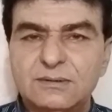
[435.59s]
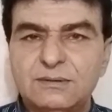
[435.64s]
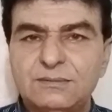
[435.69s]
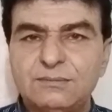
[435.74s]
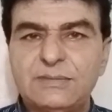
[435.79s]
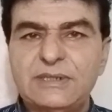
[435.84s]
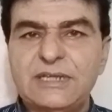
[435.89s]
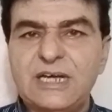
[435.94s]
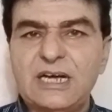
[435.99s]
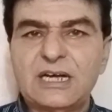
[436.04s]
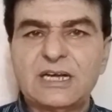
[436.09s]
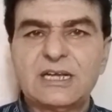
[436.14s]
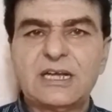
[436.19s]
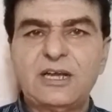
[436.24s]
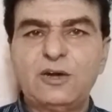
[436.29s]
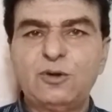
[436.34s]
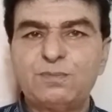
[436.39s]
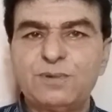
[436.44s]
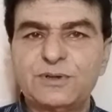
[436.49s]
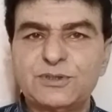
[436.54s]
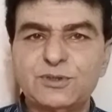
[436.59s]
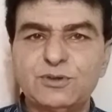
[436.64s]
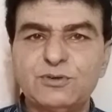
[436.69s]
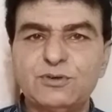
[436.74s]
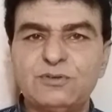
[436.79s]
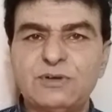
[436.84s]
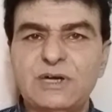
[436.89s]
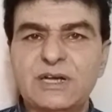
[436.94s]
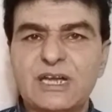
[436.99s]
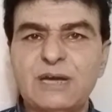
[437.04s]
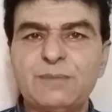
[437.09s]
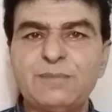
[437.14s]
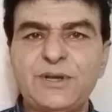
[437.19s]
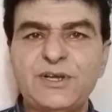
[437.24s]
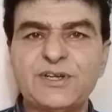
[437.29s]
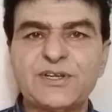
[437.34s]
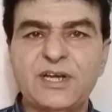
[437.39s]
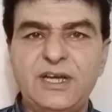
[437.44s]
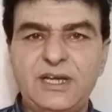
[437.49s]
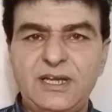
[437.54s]
मनाल के ऊपर जो वाक़
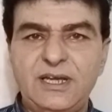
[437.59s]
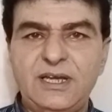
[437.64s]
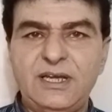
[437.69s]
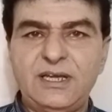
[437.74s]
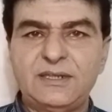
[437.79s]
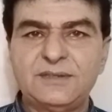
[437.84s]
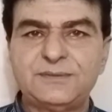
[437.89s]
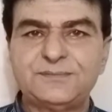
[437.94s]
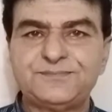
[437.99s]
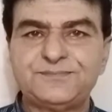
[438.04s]
पेश आया है